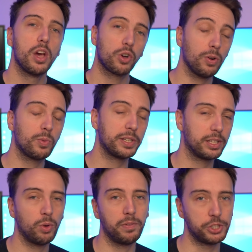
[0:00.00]
Con queste
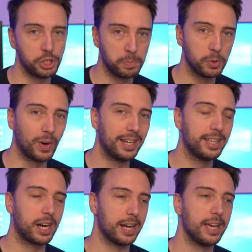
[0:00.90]
nuove CPU
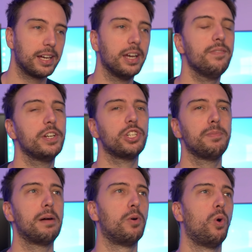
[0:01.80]
Alder Lake invece
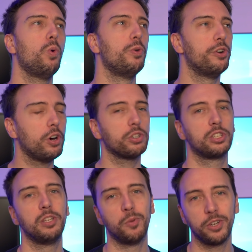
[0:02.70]
abbiamo un
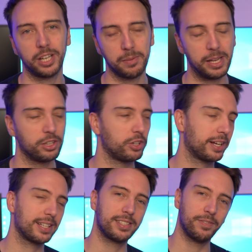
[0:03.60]
ottimo incremento,
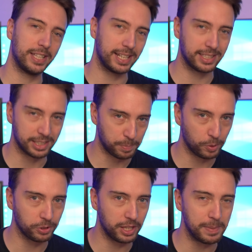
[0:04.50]
ragazzi vedrete tra
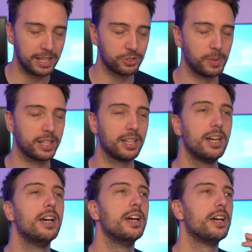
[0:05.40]
poco dei benchmark,
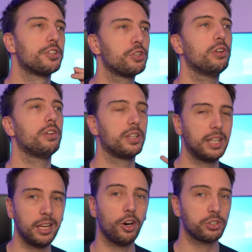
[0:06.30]
sono
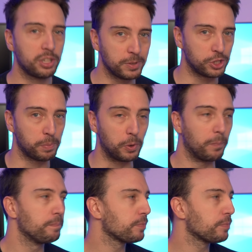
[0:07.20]
delle ottime CPU.